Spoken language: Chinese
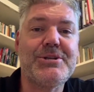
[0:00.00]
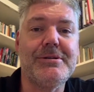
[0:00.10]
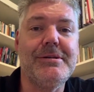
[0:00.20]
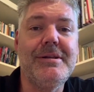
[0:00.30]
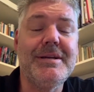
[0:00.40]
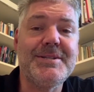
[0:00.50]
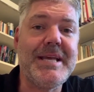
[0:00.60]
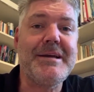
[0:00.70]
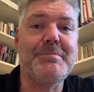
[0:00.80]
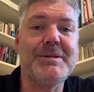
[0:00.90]
这个主
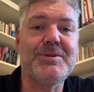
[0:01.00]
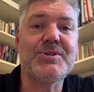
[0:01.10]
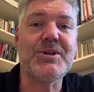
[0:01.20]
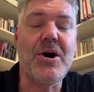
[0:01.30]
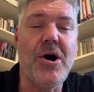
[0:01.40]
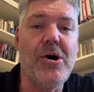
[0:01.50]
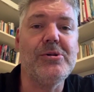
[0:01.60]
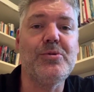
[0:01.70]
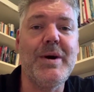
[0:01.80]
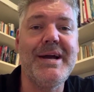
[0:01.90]
题会分成
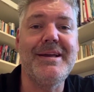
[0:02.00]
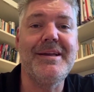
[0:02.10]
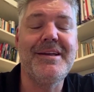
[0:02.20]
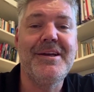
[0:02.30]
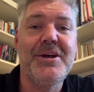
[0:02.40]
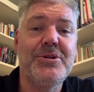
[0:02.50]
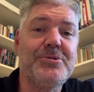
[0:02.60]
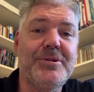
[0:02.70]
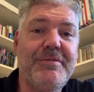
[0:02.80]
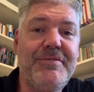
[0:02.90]
四个区块，
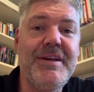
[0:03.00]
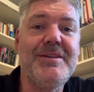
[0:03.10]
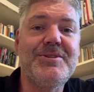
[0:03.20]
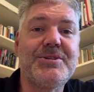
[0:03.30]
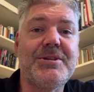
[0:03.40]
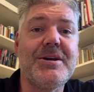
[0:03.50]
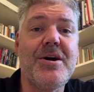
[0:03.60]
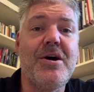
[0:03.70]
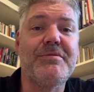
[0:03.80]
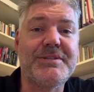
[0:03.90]
有四次
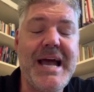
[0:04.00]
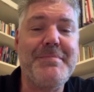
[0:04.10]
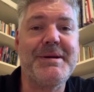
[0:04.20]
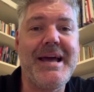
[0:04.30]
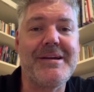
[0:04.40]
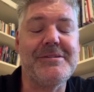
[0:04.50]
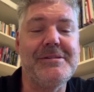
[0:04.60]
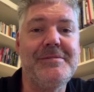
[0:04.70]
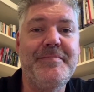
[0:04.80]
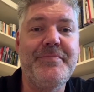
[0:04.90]
的聚集，
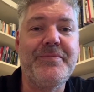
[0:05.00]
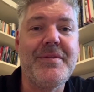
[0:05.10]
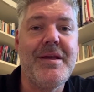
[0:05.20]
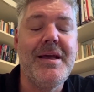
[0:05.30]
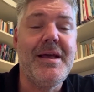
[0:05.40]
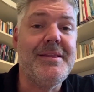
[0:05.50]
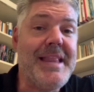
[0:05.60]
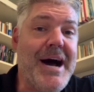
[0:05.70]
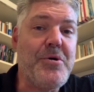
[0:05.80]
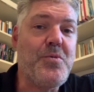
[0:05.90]
以完成为
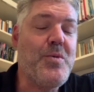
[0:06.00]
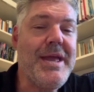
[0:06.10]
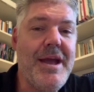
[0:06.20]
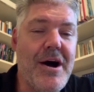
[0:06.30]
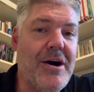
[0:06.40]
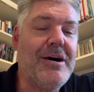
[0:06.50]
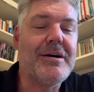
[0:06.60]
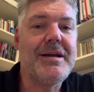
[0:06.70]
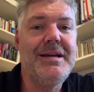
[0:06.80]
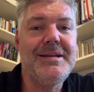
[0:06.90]
祝棚节的预
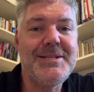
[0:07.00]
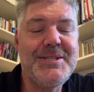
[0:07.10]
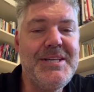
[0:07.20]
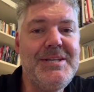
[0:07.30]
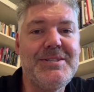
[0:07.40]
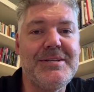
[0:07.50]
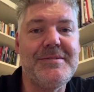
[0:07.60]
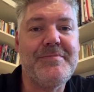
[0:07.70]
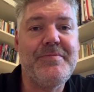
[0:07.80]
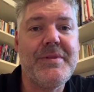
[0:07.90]
备。
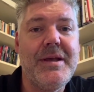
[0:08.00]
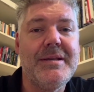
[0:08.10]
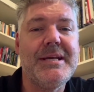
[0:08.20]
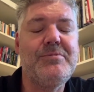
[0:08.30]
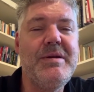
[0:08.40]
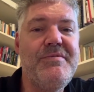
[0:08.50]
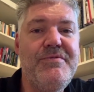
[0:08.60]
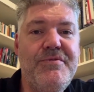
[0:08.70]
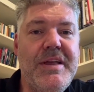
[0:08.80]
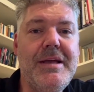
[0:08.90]
我们正在一
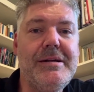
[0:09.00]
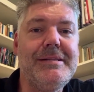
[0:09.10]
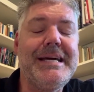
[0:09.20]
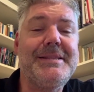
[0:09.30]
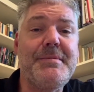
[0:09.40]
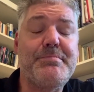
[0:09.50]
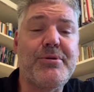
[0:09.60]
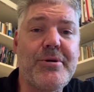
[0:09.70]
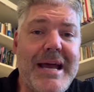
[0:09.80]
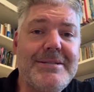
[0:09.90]
个季节，
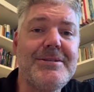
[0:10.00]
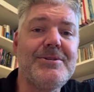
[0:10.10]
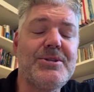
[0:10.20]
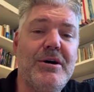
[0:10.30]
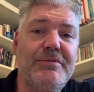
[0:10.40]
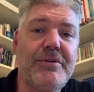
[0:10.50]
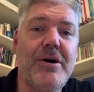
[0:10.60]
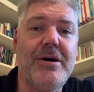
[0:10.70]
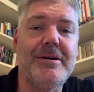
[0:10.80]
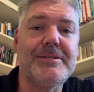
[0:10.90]
我们感
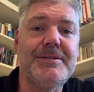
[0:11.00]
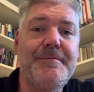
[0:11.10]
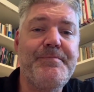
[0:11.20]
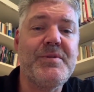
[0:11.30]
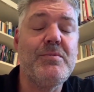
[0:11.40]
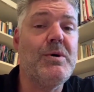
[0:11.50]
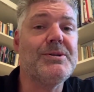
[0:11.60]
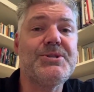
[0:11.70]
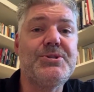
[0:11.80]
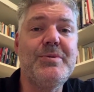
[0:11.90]
受神的
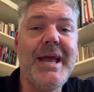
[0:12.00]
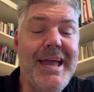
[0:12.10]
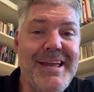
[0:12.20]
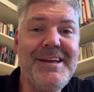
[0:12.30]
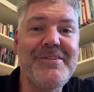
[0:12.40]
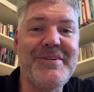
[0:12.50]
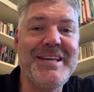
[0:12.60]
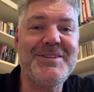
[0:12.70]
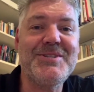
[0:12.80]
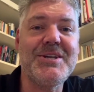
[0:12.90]
同在在全
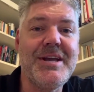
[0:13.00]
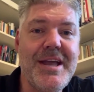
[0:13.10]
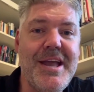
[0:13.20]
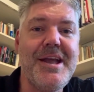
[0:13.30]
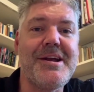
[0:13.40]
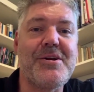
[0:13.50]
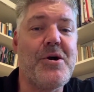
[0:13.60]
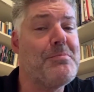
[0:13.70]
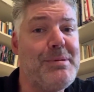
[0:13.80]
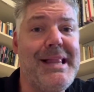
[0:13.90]
地要
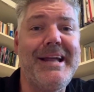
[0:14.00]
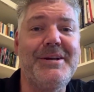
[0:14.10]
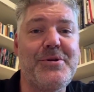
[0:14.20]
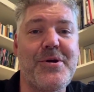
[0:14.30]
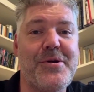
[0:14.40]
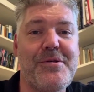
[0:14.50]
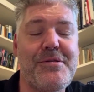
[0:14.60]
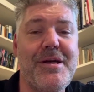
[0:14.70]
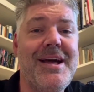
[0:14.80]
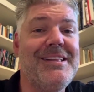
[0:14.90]
前所
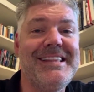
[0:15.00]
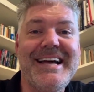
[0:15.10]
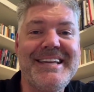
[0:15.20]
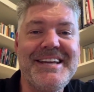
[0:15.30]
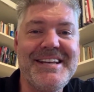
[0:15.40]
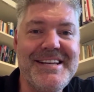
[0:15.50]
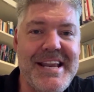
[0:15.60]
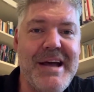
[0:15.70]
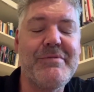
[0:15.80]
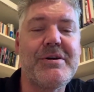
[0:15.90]
未有的加
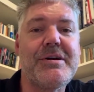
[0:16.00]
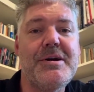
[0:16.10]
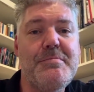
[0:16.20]
增。